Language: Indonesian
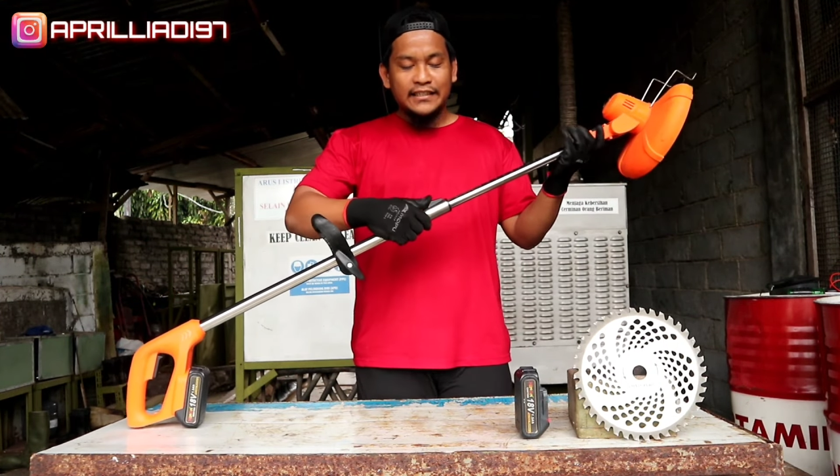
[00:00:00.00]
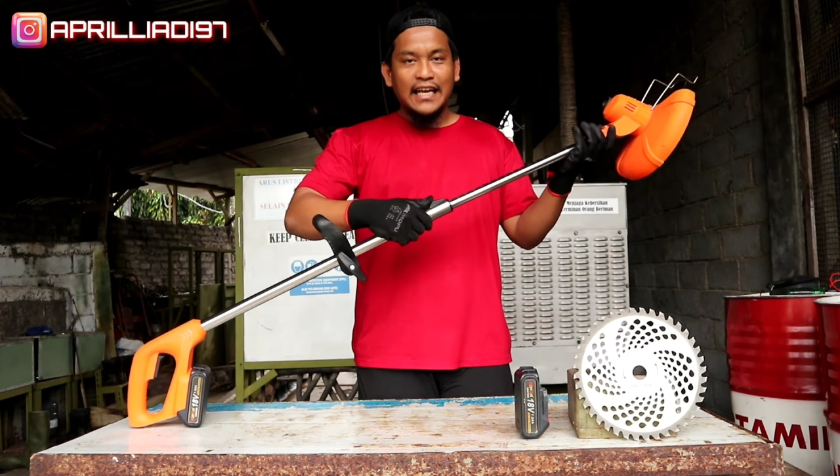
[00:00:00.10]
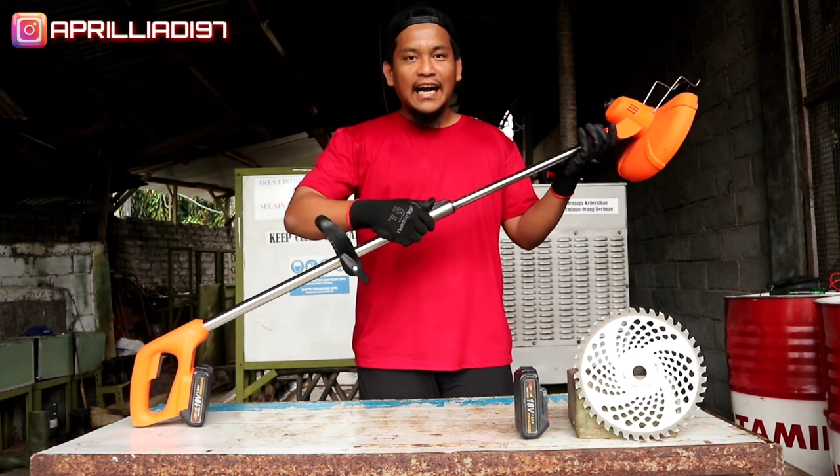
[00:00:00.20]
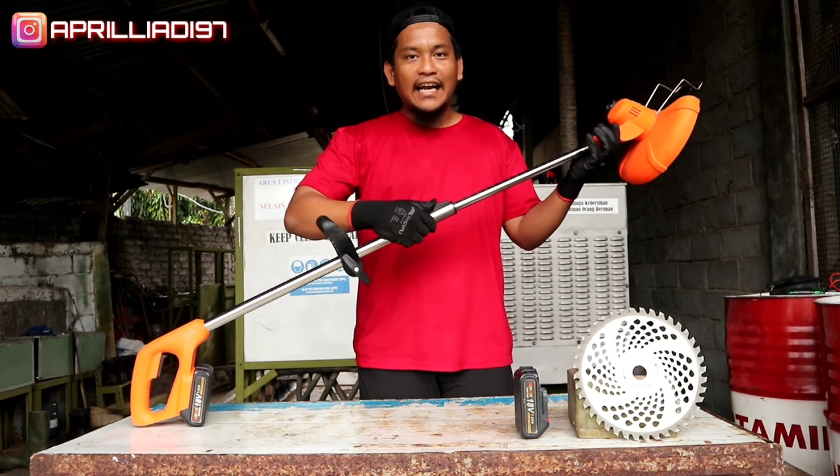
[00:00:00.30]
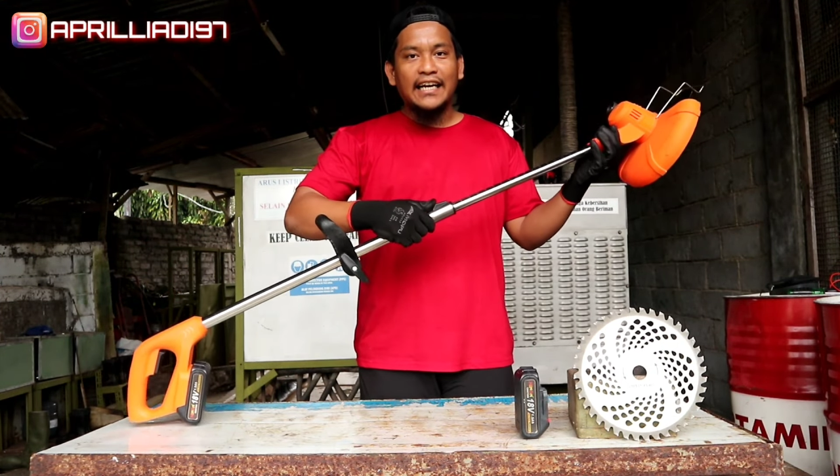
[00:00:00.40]

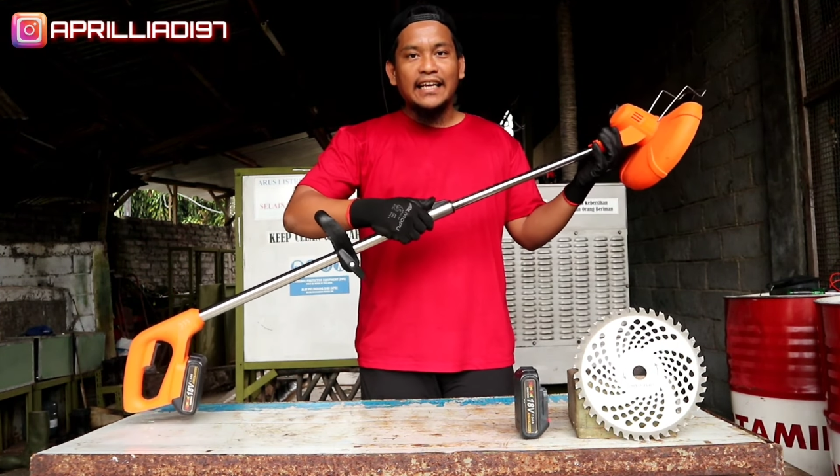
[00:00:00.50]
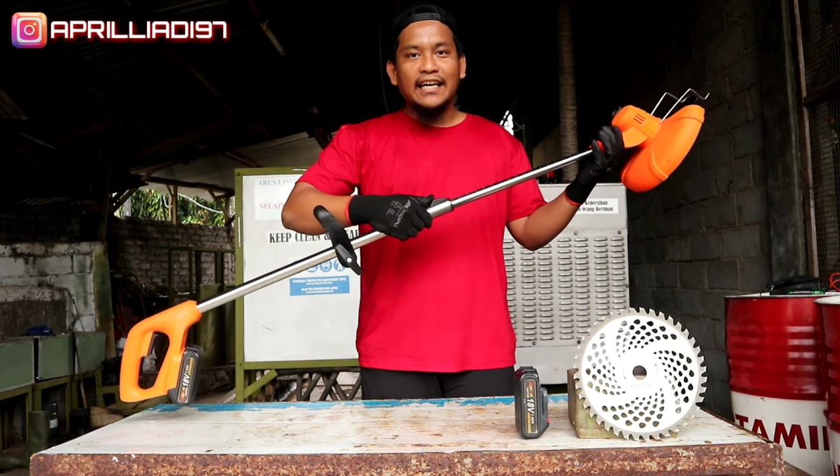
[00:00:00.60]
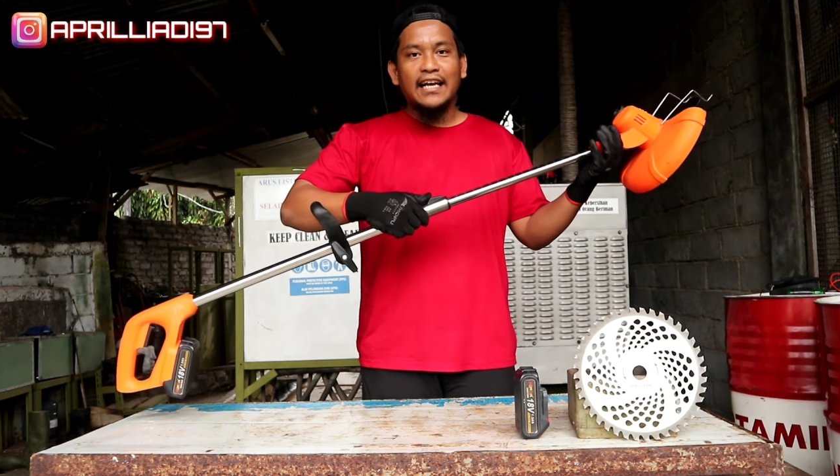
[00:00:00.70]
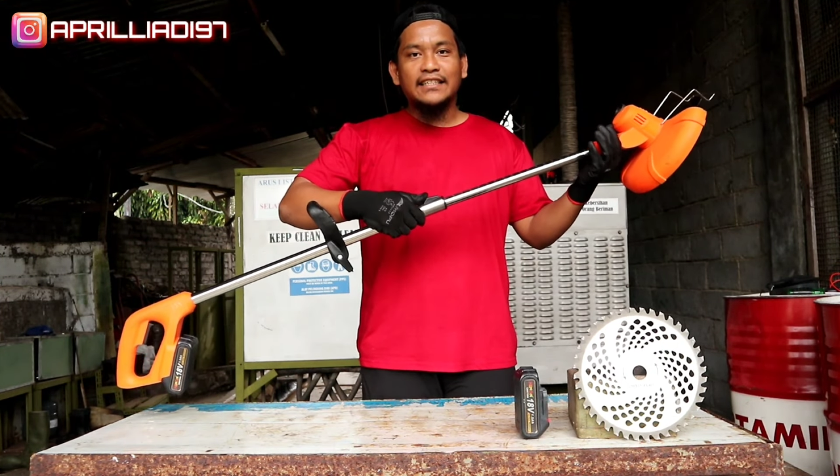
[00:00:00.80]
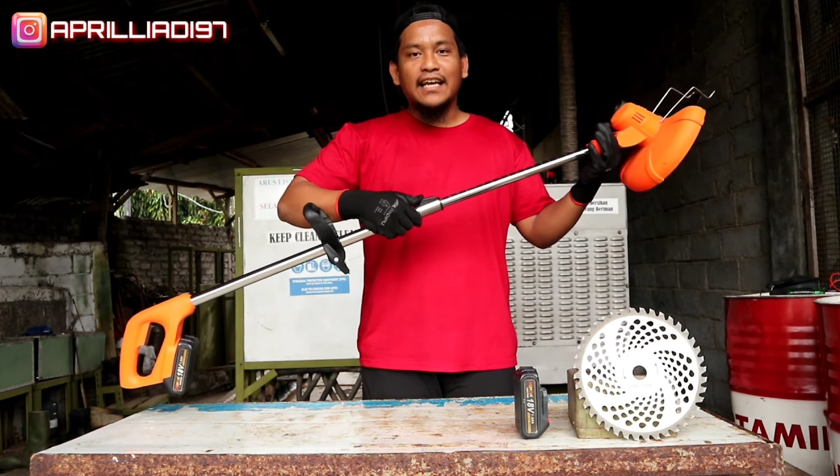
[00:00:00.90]
sangat
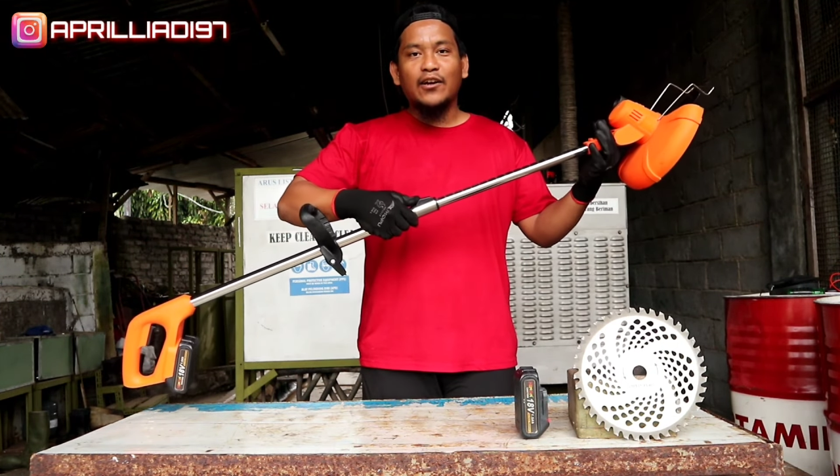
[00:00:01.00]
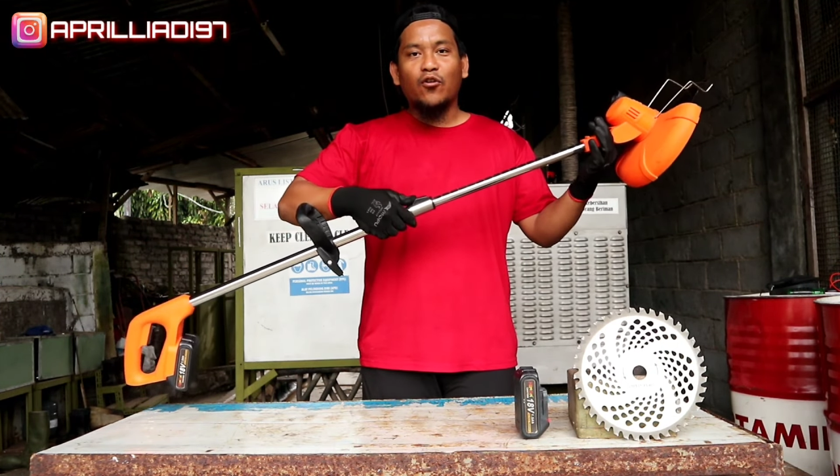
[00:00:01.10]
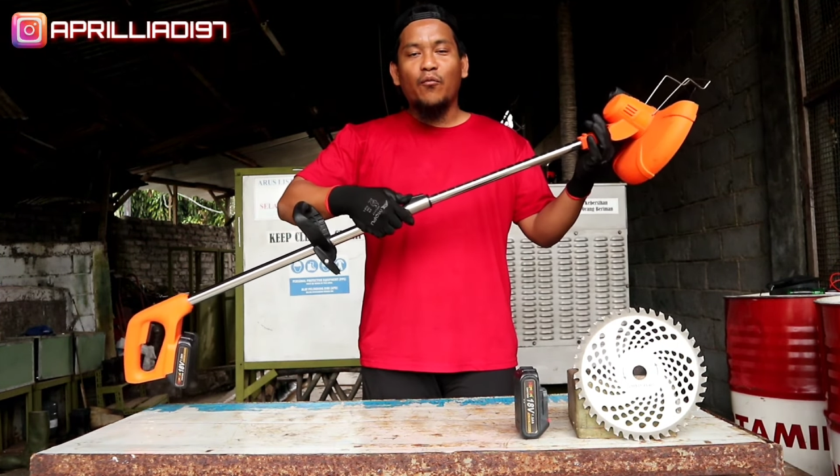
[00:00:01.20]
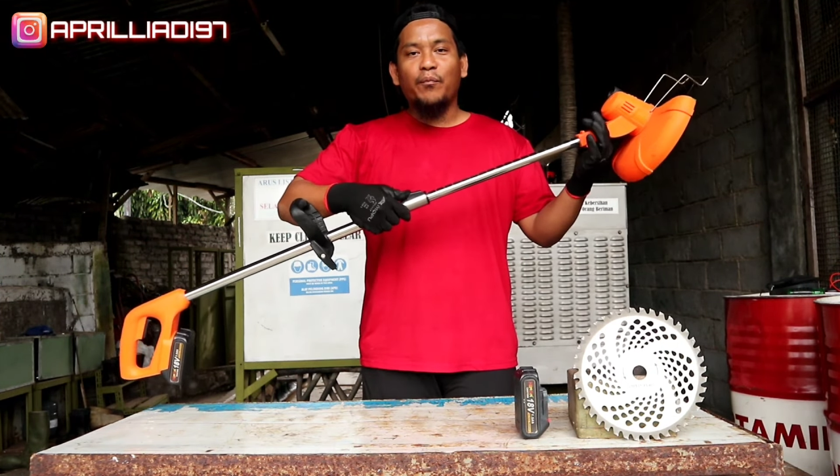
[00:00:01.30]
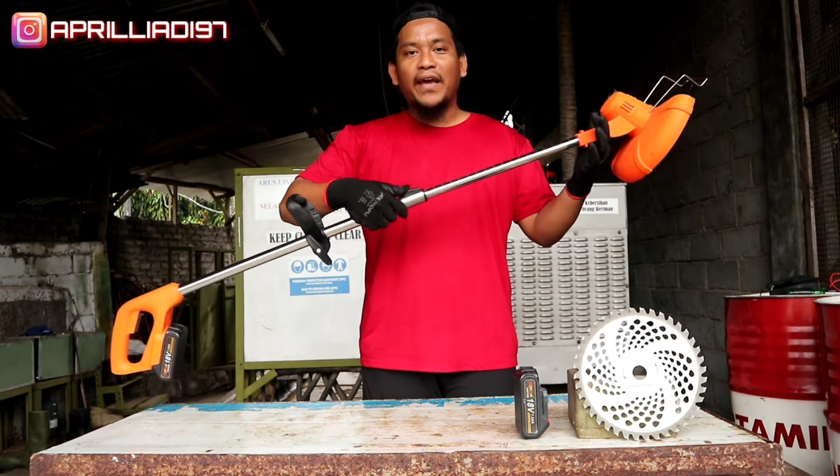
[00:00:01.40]
ringkas dan
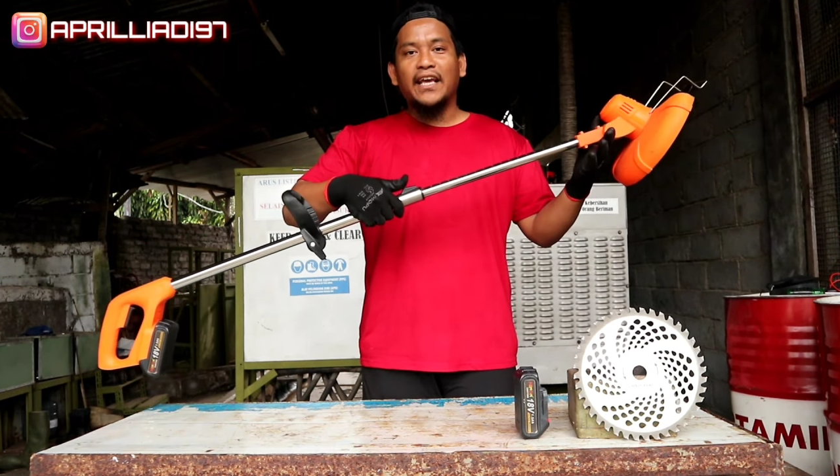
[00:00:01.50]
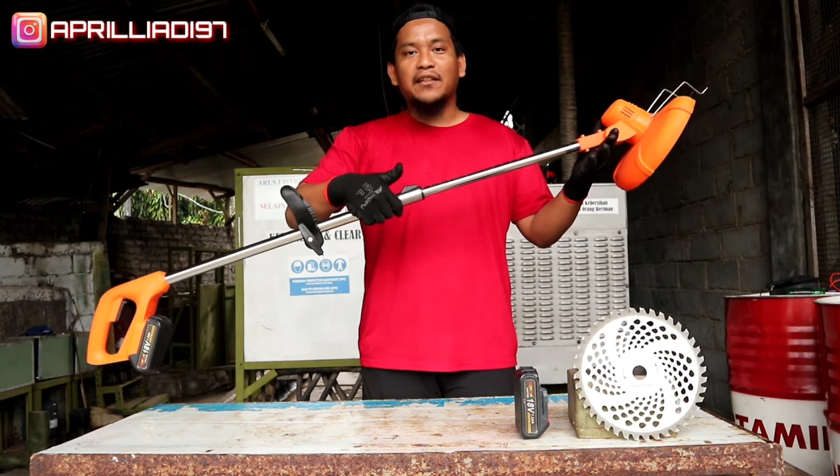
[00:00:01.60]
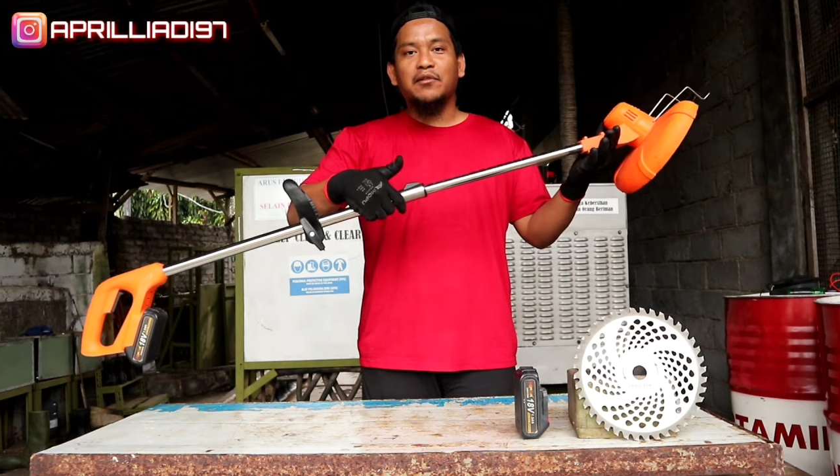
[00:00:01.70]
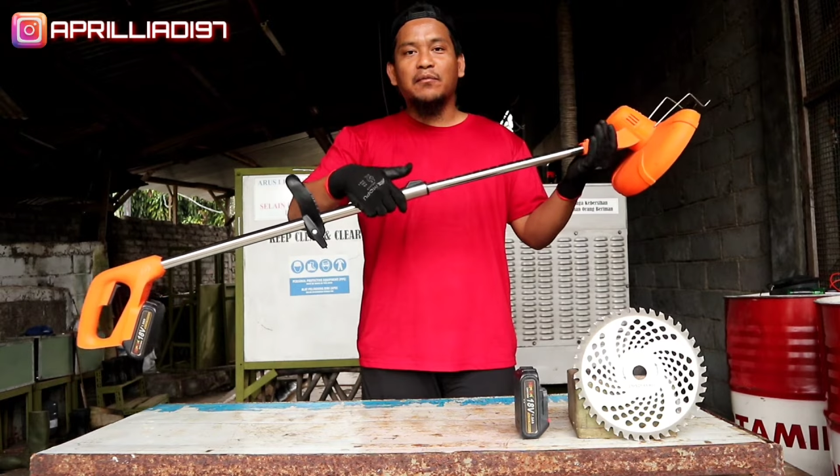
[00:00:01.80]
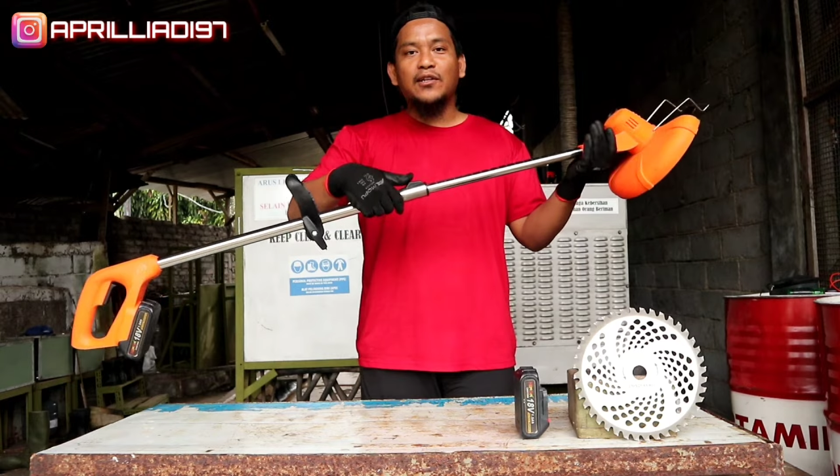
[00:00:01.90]
kompak ya
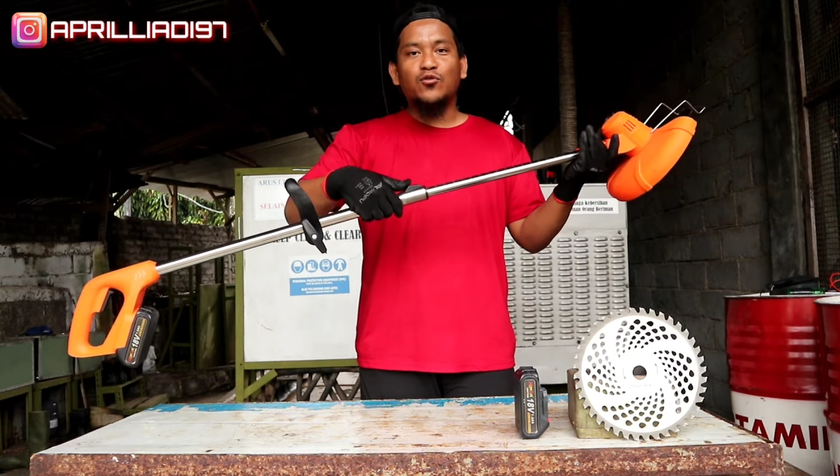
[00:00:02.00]
teman-teman,